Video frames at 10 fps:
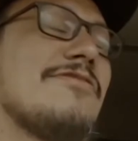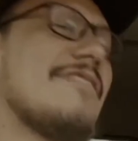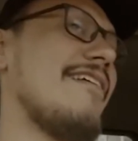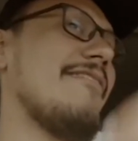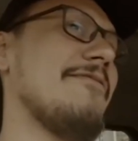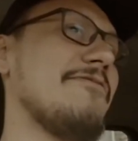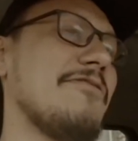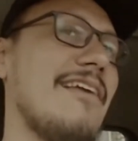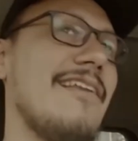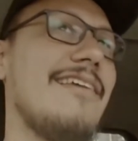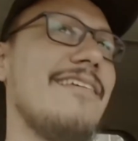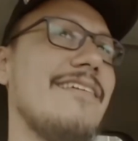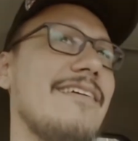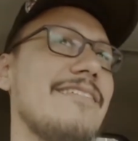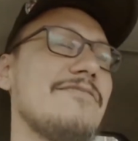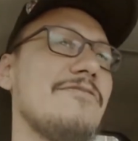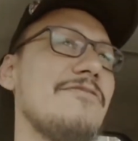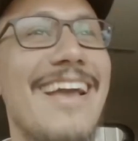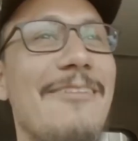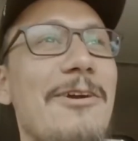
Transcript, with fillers: estaba viendo tele y en eso